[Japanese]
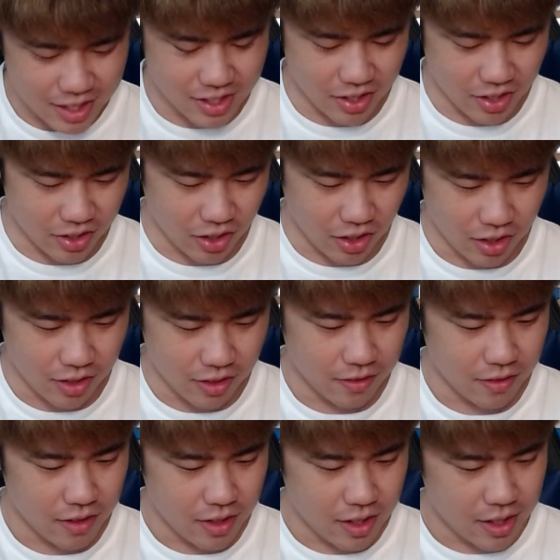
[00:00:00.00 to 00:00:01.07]
強いと。
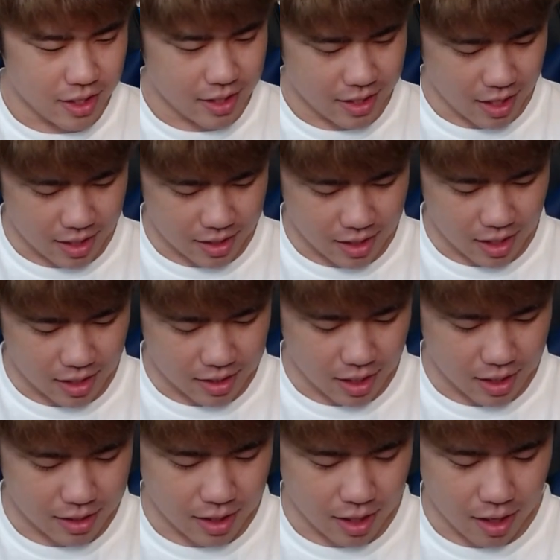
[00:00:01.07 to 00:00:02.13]
さ
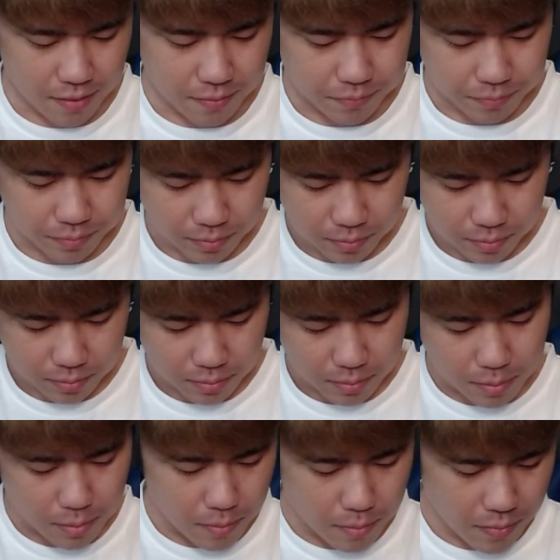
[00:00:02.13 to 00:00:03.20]
あ。
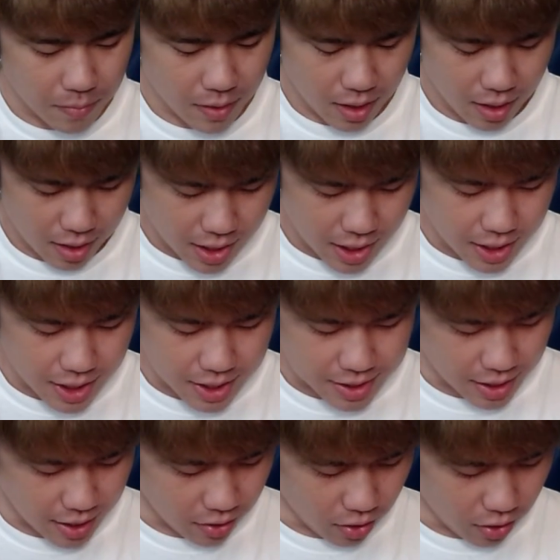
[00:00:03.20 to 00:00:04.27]
いいです
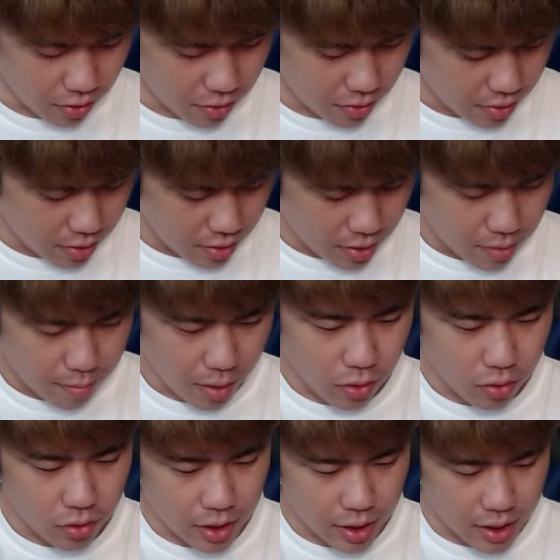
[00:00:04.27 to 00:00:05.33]
ね、と。まあ、
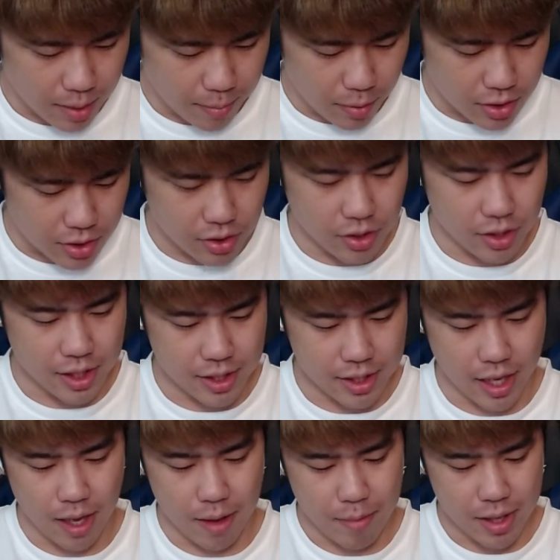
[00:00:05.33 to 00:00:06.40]
このデッキも強いです
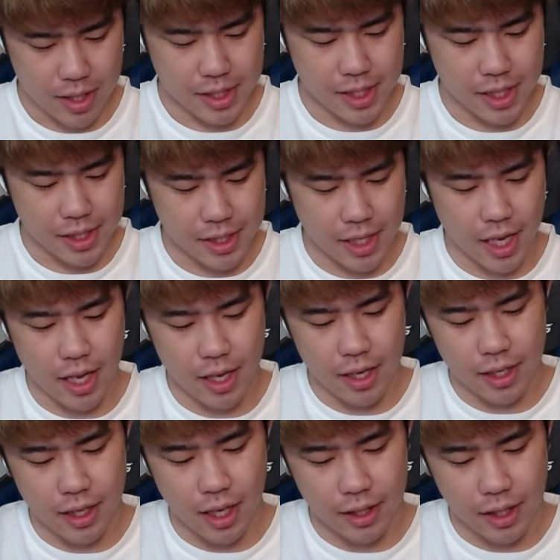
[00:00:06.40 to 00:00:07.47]
ね。まあ、施設系
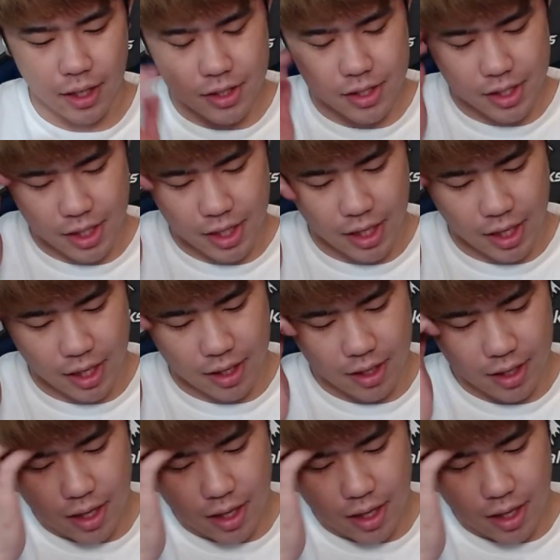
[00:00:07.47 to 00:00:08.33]
に勝てるし、